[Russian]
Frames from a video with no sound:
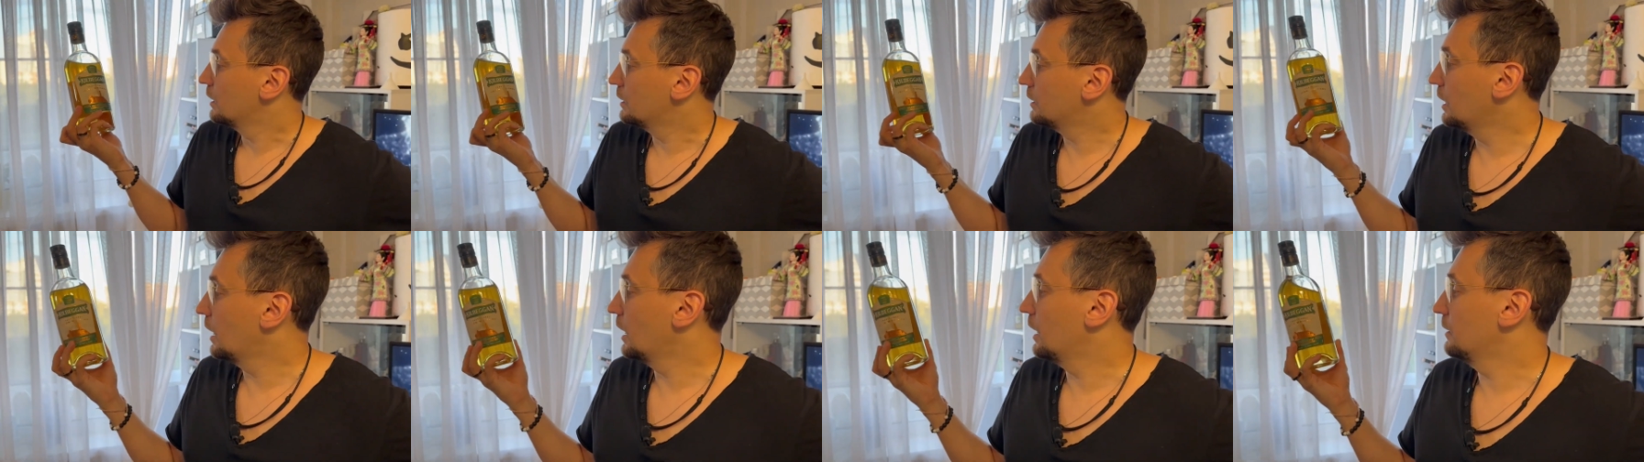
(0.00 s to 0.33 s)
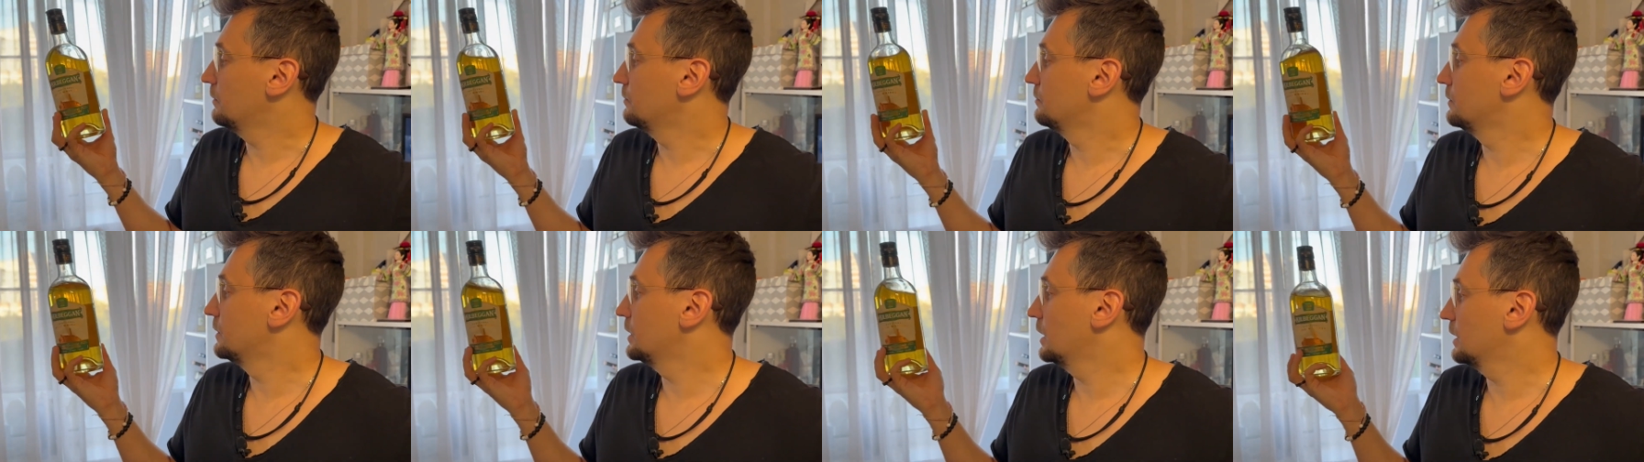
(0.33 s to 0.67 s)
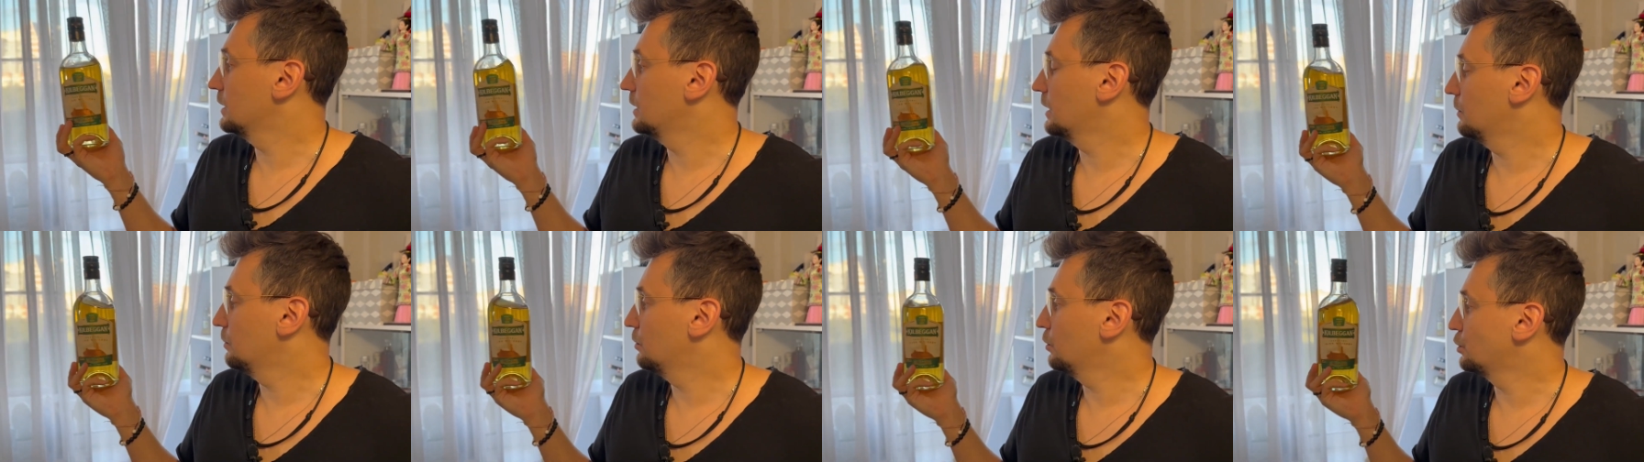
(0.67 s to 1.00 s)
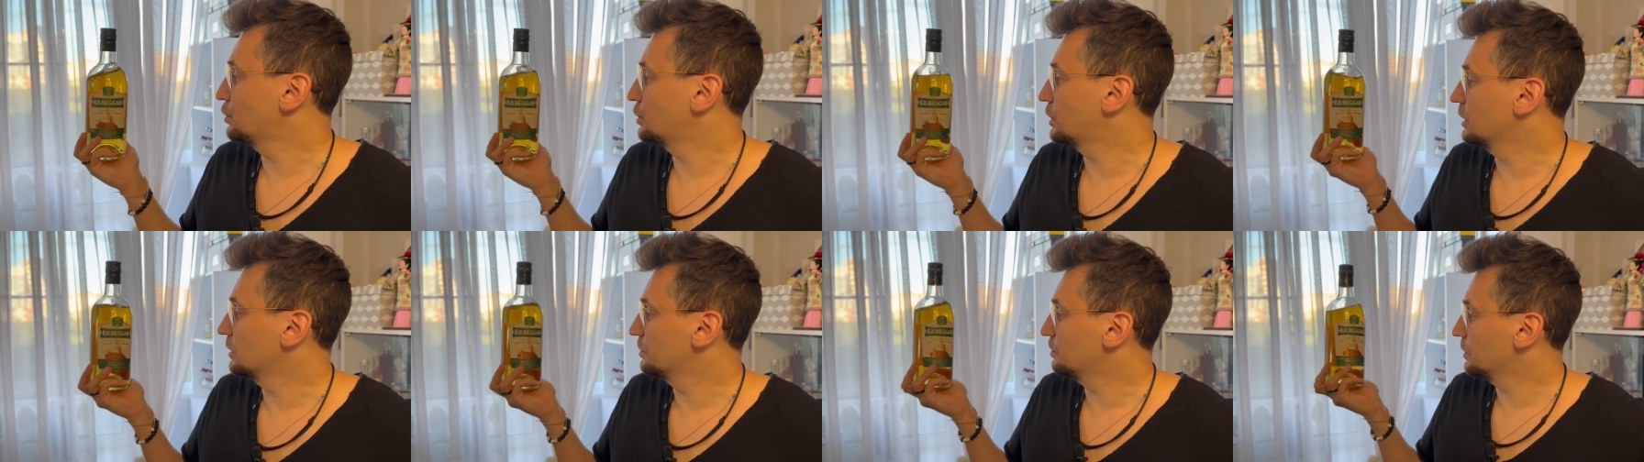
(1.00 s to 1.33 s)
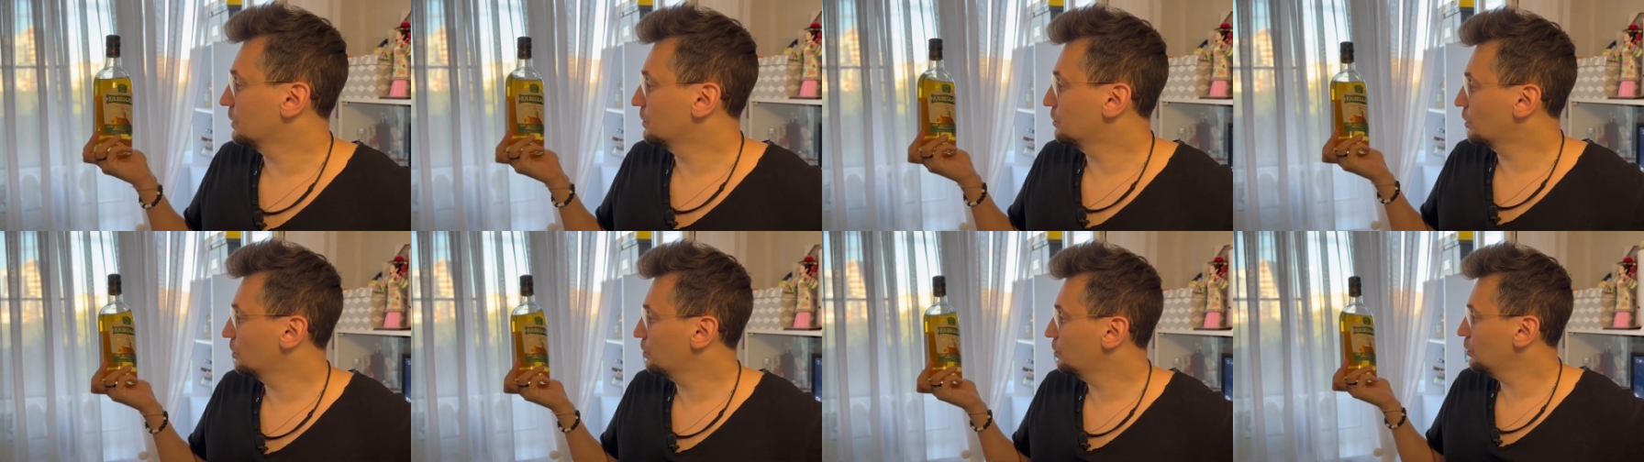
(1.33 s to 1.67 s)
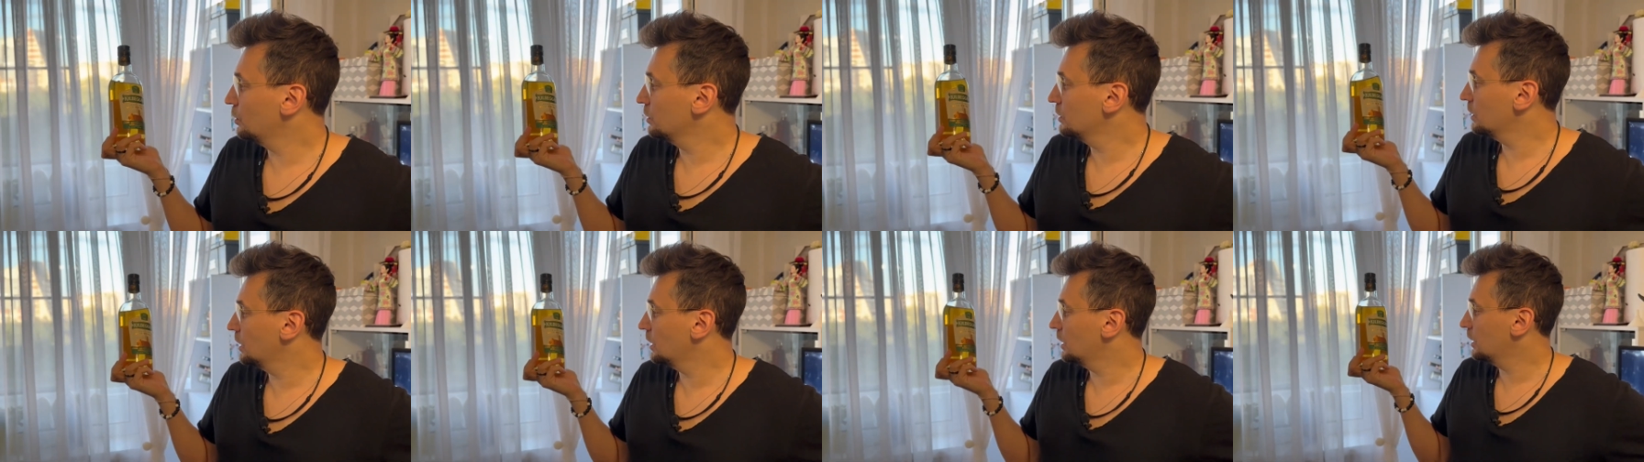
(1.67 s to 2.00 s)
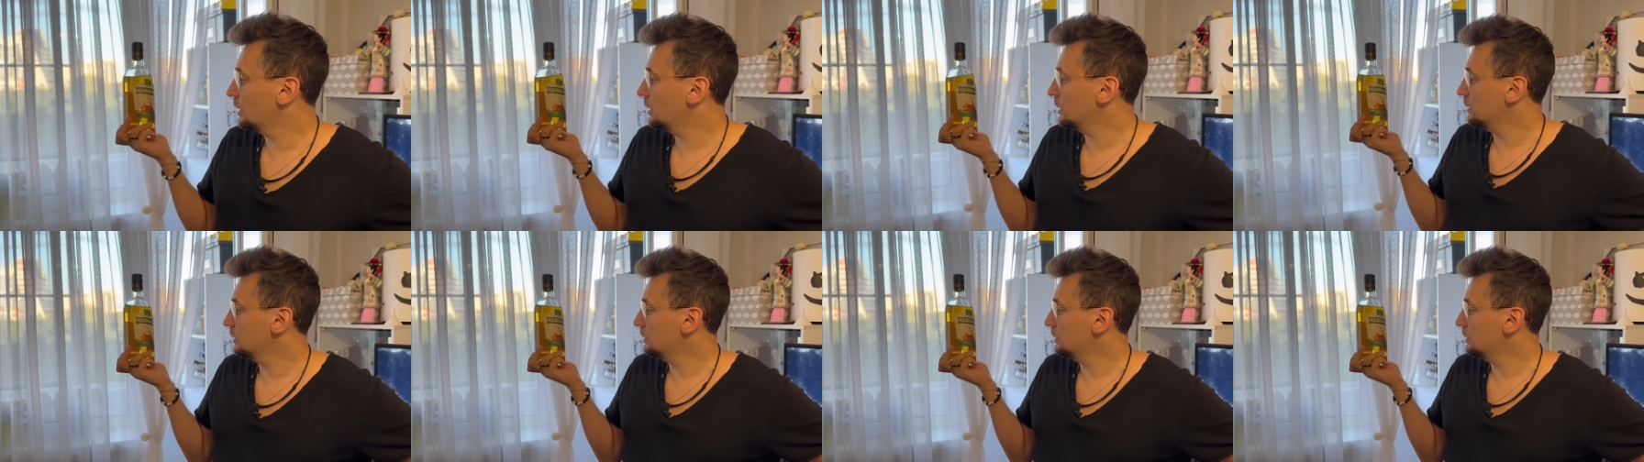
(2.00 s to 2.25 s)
Да, да, да, бочки из-под бурбона.